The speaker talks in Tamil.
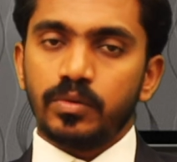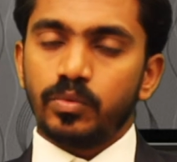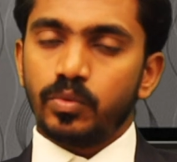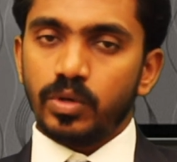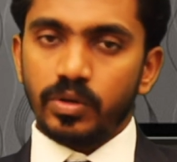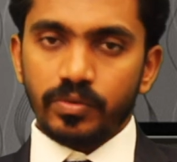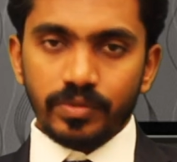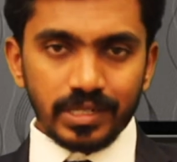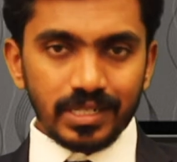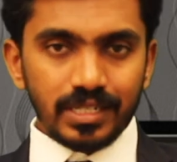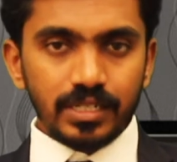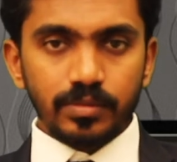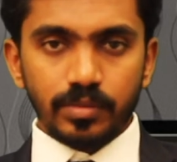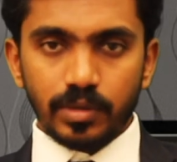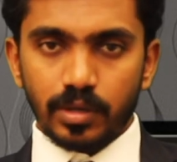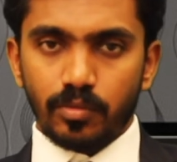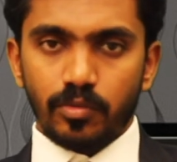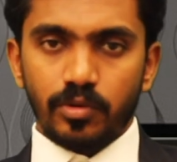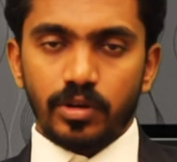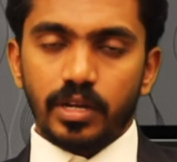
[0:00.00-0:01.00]
உறவில்
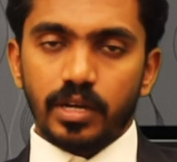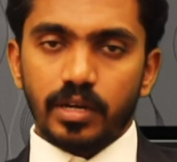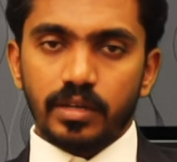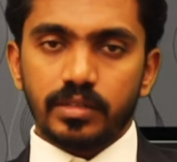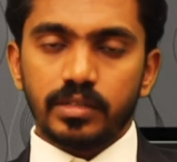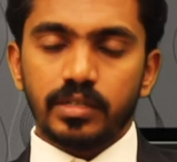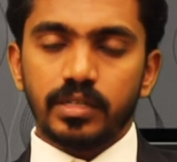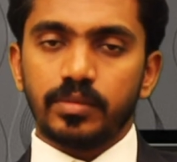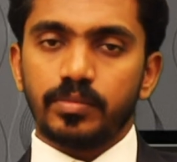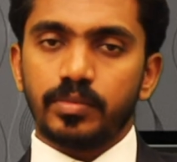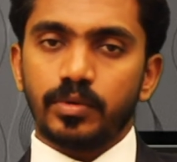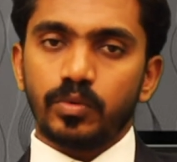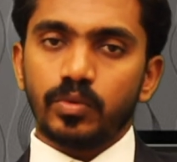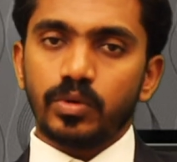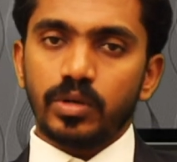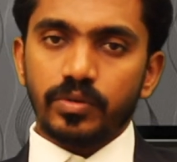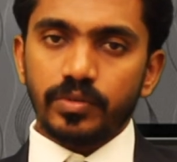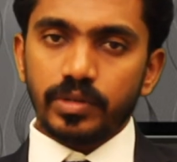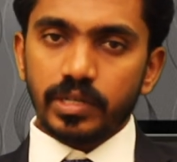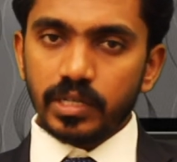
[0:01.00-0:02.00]
ஈடுபட முடியாது இப்போ
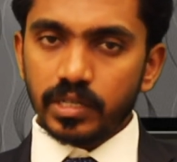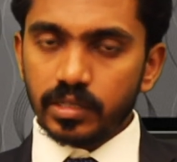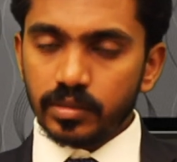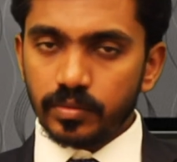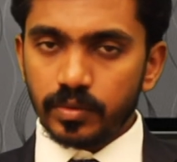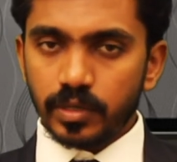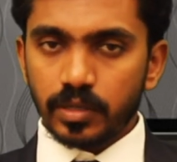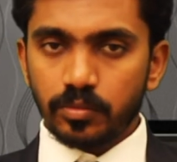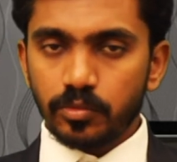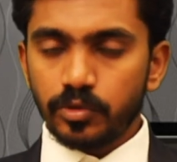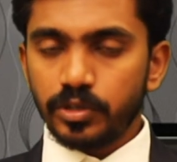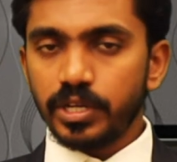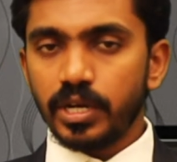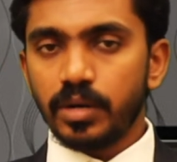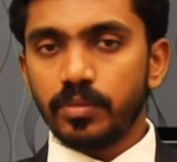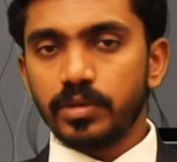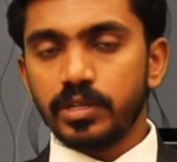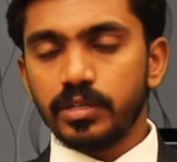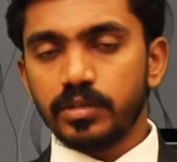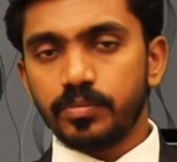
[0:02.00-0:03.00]
உறவில் ஈடுபட
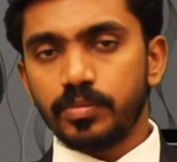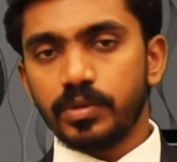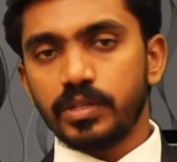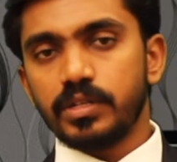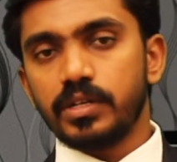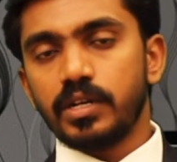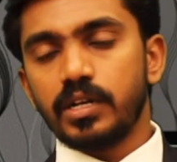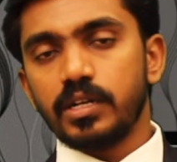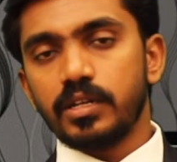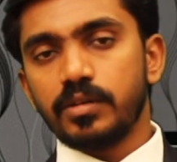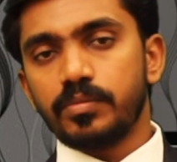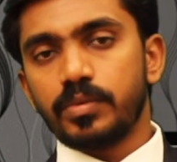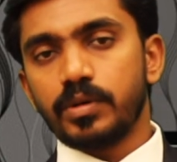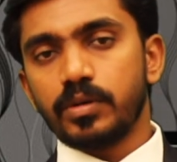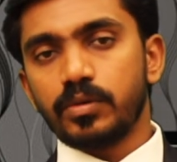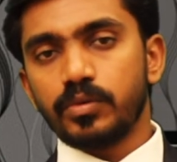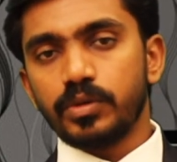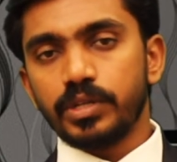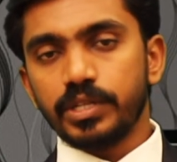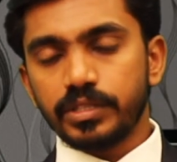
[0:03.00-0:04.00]
முடியாமல் இருப்பதனால்
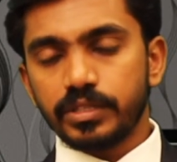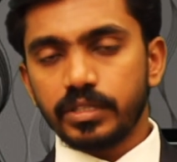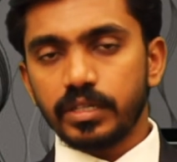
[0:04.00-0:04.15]
ஏற்படக்கூடிய